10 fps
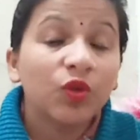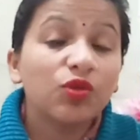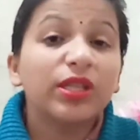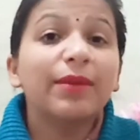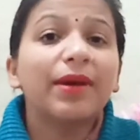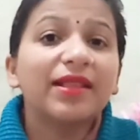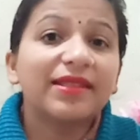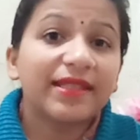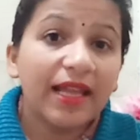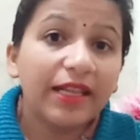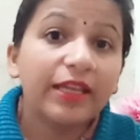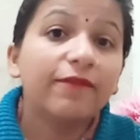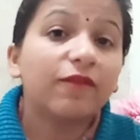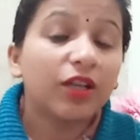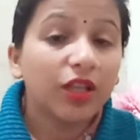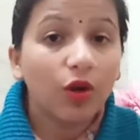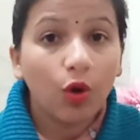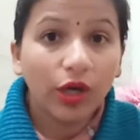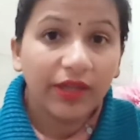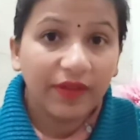उसके बाद सेल की फर्दर
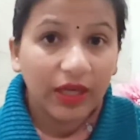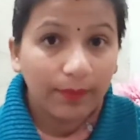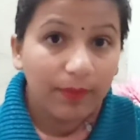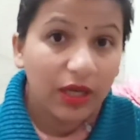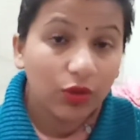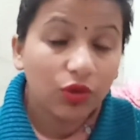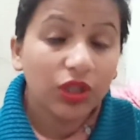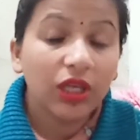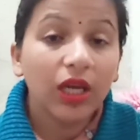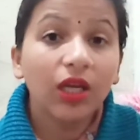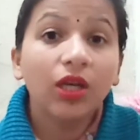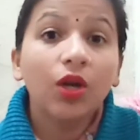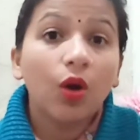और डेवलपमेंट होती है